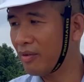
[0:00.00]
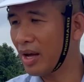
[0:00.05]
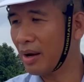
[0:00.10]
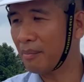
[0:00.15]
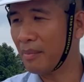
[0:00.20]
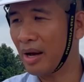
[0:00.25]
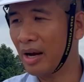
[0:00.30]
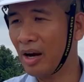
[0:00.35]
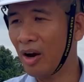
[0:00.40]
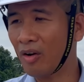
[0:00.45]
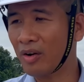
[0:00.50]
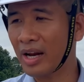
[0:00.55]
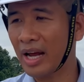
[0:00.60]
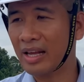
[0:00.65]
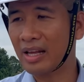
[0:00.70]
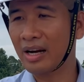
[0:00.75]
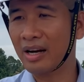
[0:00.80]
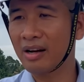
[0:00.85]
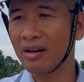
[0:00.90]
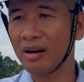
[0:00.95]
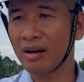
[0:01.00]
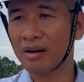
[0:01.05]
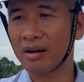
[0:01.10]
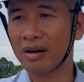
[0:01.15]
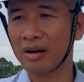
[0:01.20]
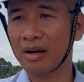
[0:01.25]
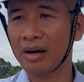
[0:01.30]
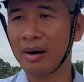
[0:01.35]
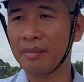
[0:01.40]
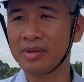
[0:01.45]
việc mà lót gạch sân thượng
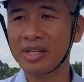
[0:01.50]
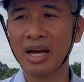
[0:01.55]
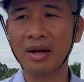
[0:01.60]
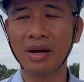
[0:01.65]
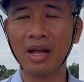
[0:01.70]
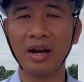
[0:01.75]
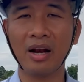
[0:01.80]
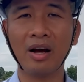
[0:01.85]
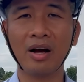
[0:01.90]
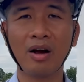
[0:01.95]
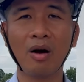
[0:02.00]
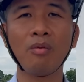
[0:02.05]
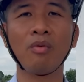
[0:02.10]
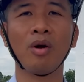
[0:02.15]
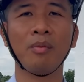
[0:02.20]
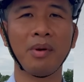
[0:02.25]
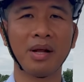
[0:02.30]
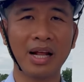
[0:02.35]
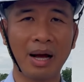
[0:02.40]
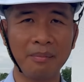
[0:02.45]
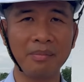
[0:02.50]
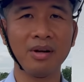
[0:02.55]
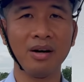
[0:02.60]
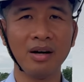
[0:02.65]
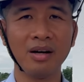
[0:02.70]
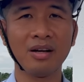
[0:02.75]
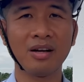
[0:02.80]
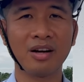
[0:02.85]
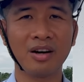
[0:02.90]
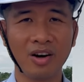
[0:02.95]
làm sao để nó không còn bị thấm
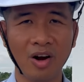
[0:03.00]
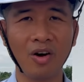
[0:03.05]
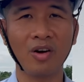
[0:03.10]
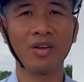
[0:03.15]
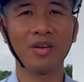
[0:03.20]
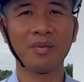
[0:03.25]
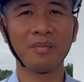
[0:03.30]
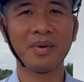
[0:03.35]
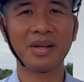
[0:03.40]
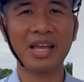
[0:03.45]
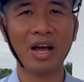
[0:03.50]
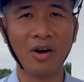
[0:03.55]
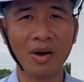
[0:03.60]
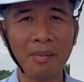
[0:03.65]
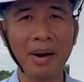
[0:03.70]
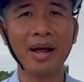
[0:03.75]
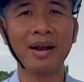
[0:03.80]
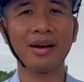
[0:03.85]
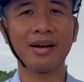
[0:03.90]
nữa rồi mình chào các bạn